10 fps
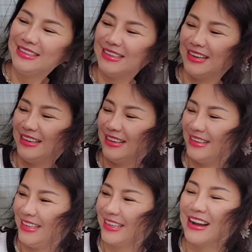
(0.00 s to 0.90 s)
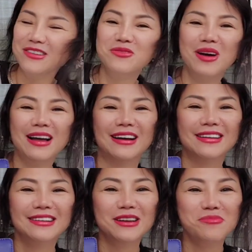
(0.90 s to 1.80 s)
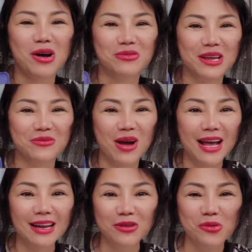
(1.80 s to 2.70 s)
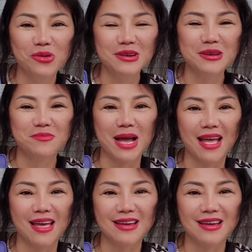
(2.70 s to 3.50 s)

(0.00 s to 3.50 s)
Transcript: trời ơi cưng quá à cưng cái màu này quá luôn á các bạn